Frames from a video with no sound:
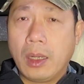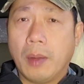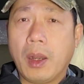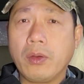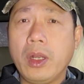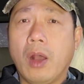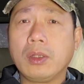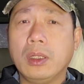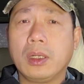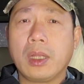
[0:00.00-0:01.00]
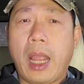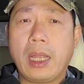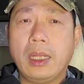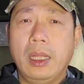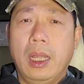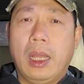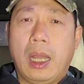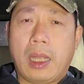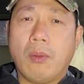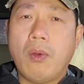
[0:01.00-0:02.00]
rồi bắt đầu nó đổ thừa cho đảng
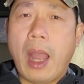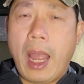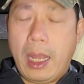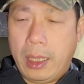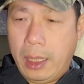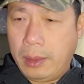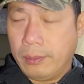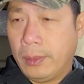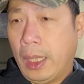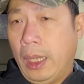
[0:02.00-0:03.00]
à, cộng hòa ha